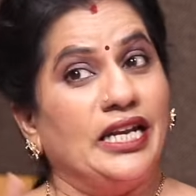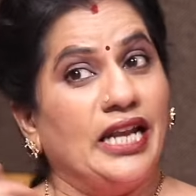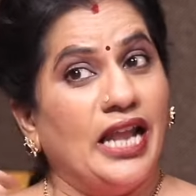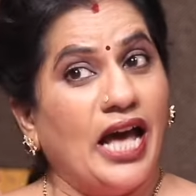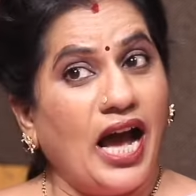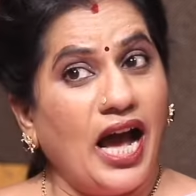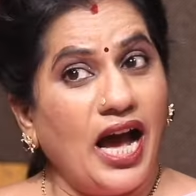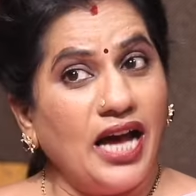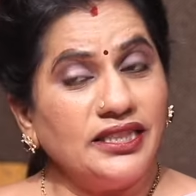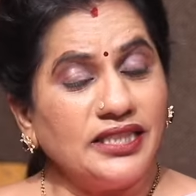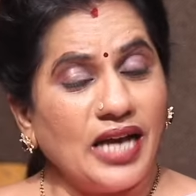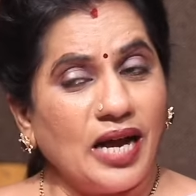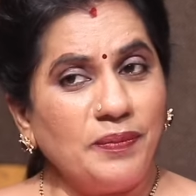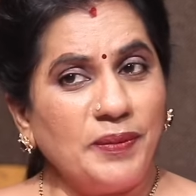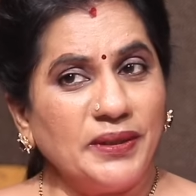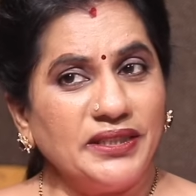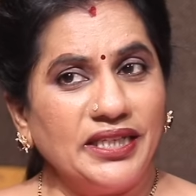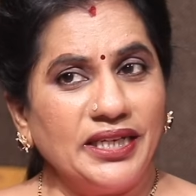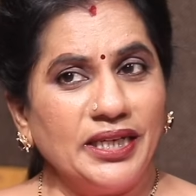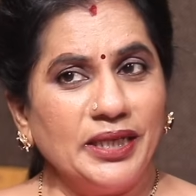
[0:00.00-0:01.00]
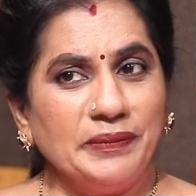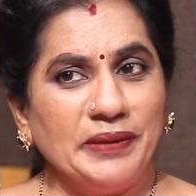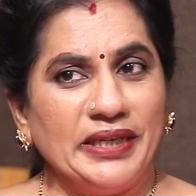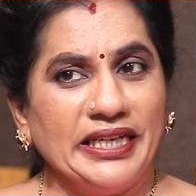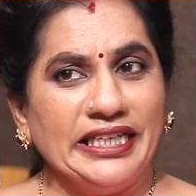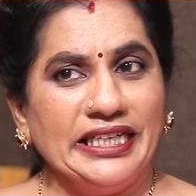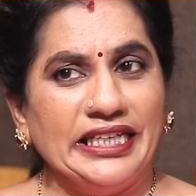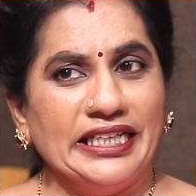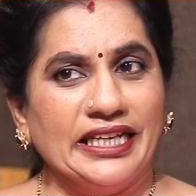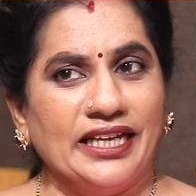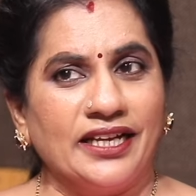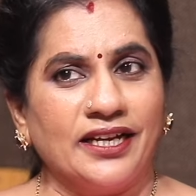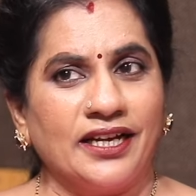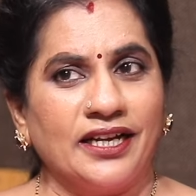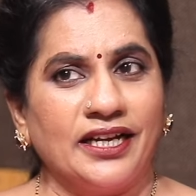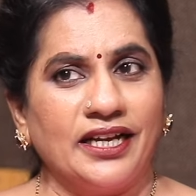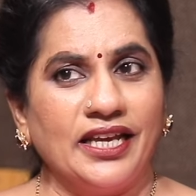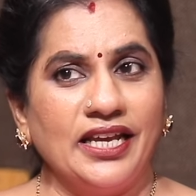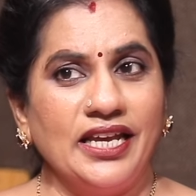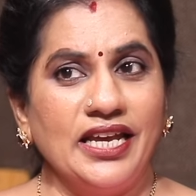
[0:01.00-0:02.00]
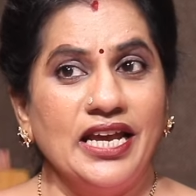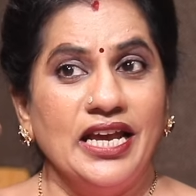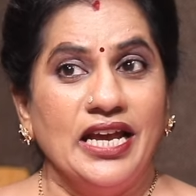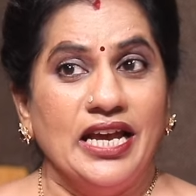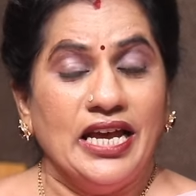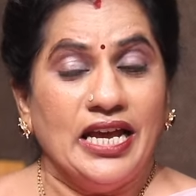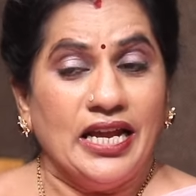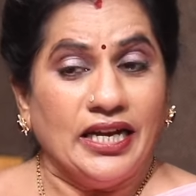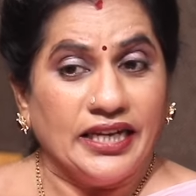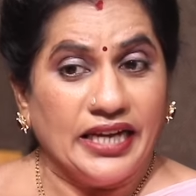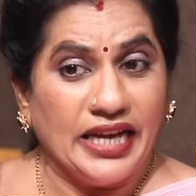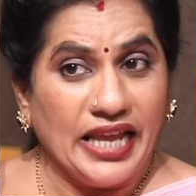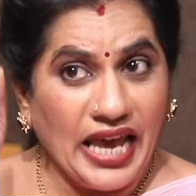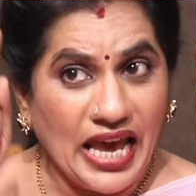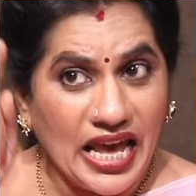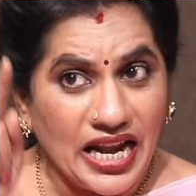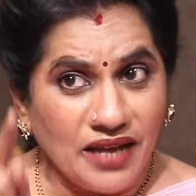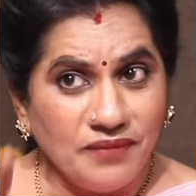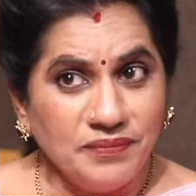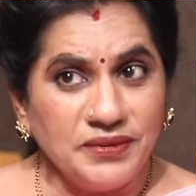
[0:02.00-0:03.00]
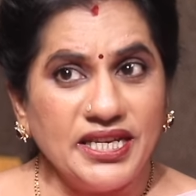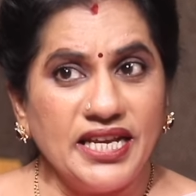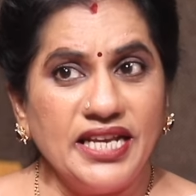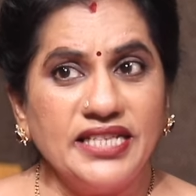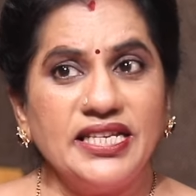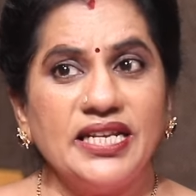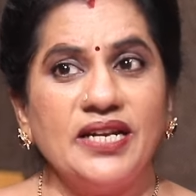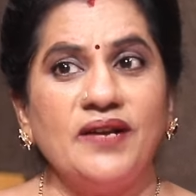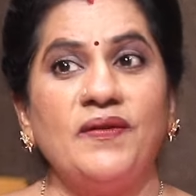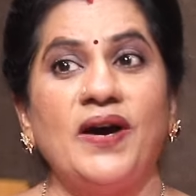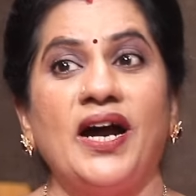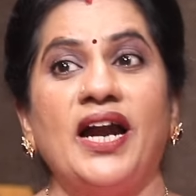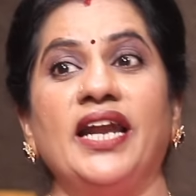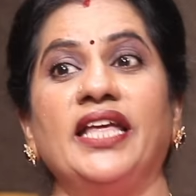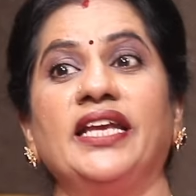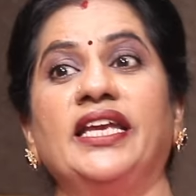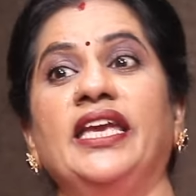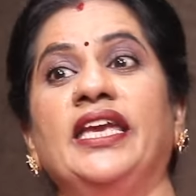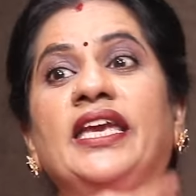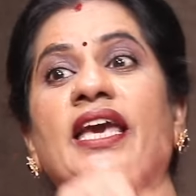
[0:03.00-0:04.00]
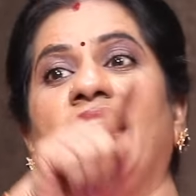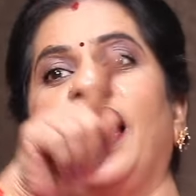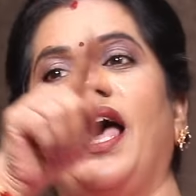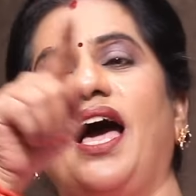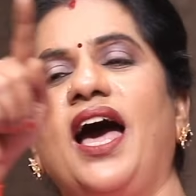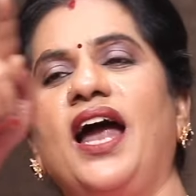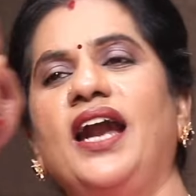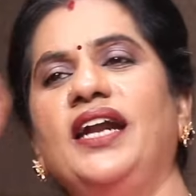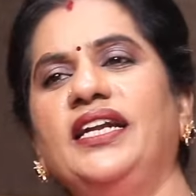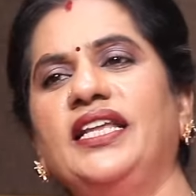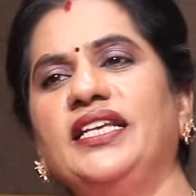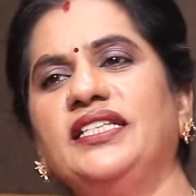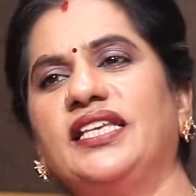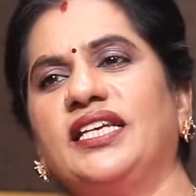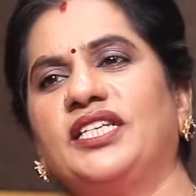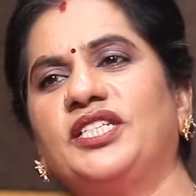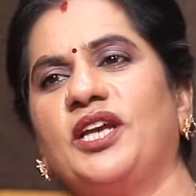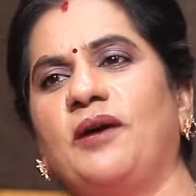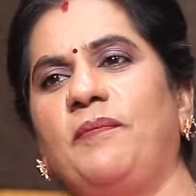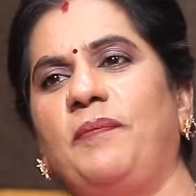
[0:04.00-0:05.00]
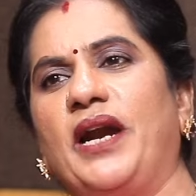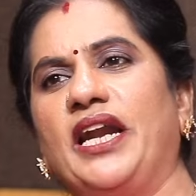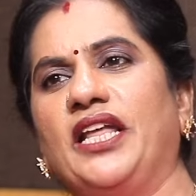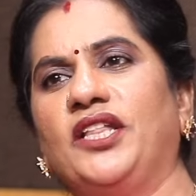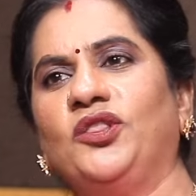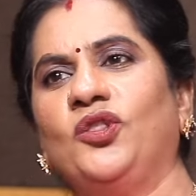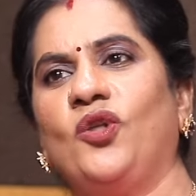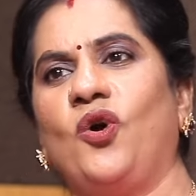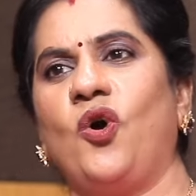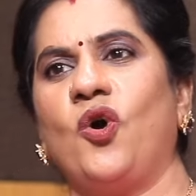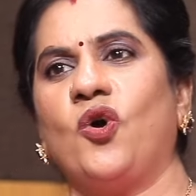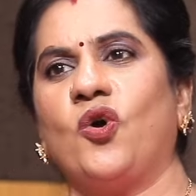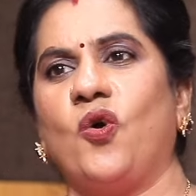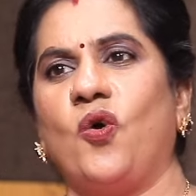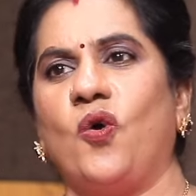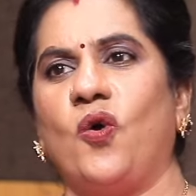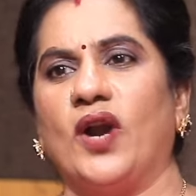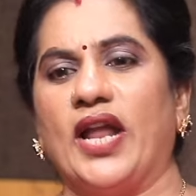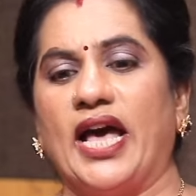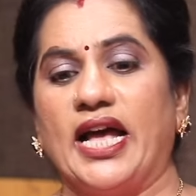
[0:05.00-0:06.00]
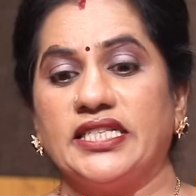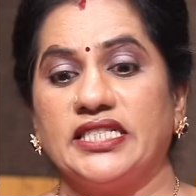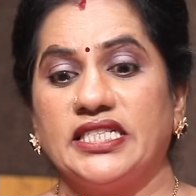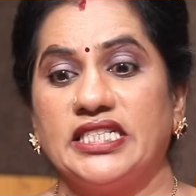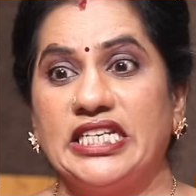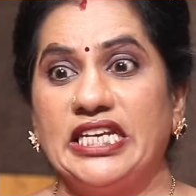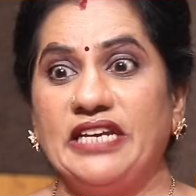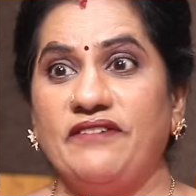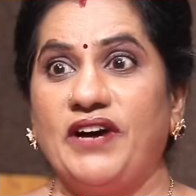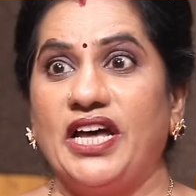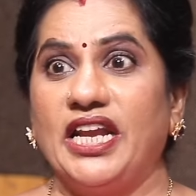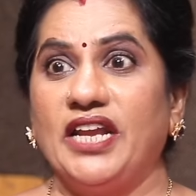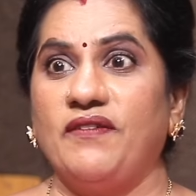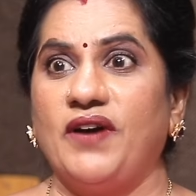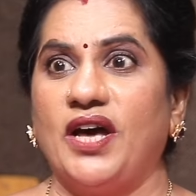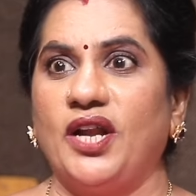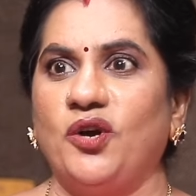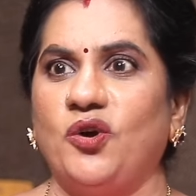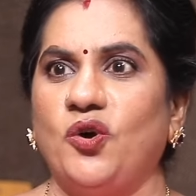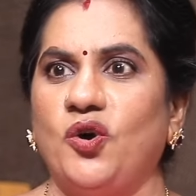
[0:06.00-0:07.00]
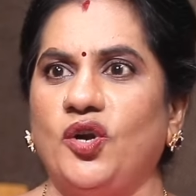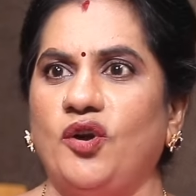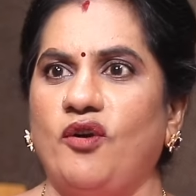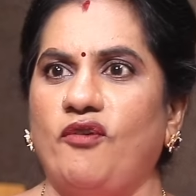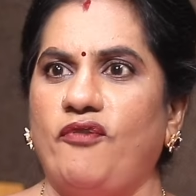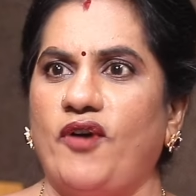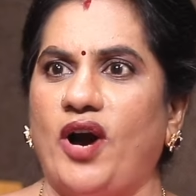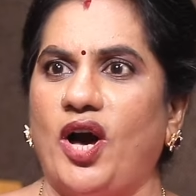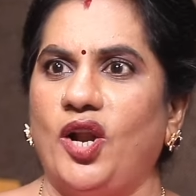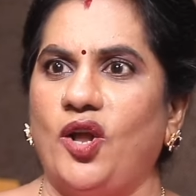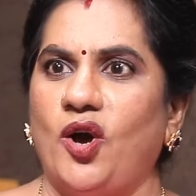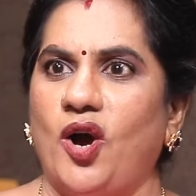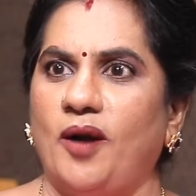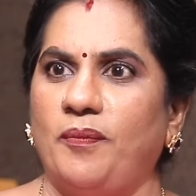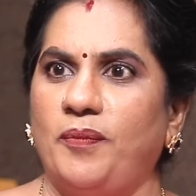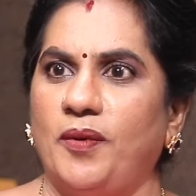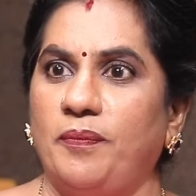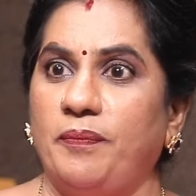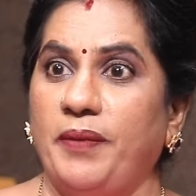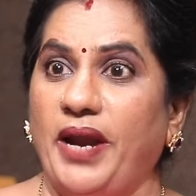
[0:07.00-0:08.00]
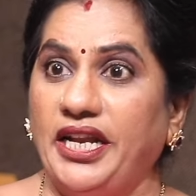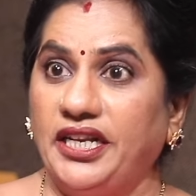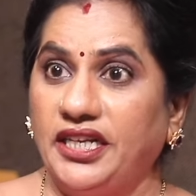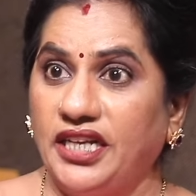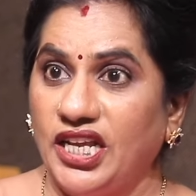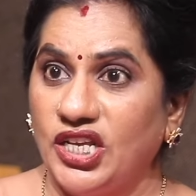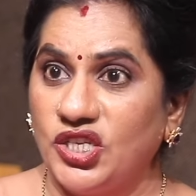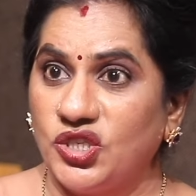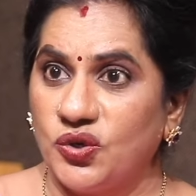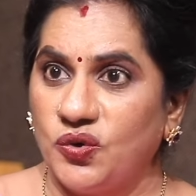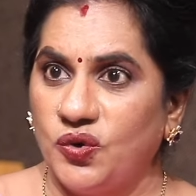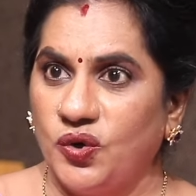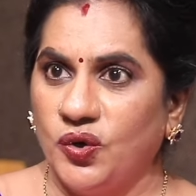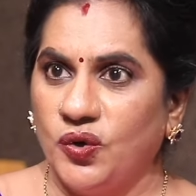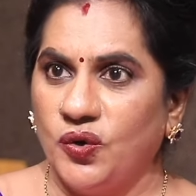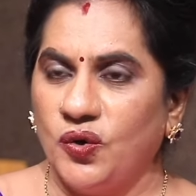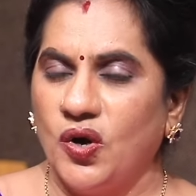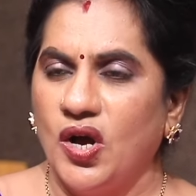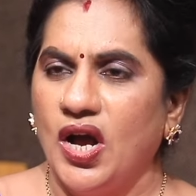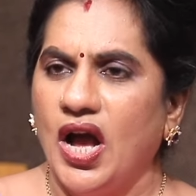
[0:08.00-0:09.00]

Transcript: నా తాపత్రయం ఏంటి అనంటే నేరం చేసిన వాడికి ఎలాంటి శిక్ష పడిందో కూడా చివరి వరకు నువ్వు ఫాలో అప్ పెట్టి చూడు